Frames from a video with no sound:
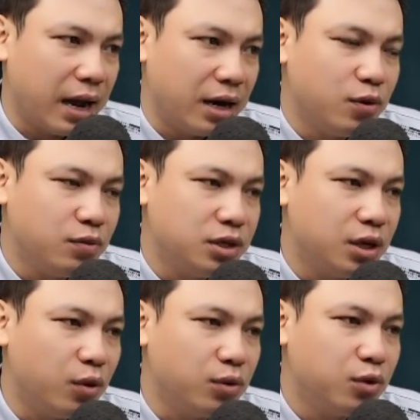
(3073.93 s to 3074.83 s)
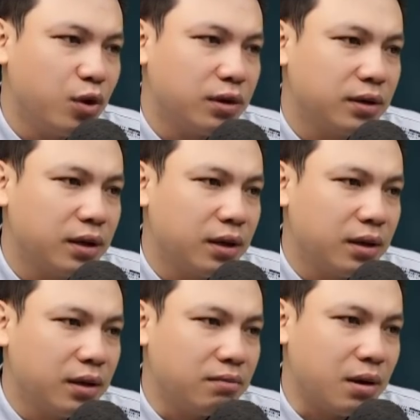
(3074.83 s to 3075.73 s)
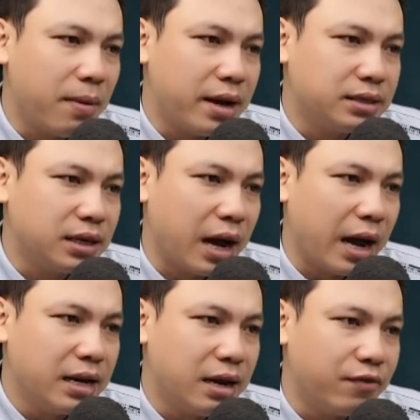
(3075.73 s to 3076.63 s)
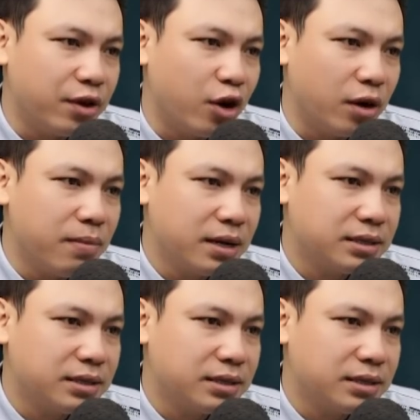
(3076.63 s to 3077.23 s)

Anh Thịnh bị đòn đau trong lòng đã vô cùng khó chịu,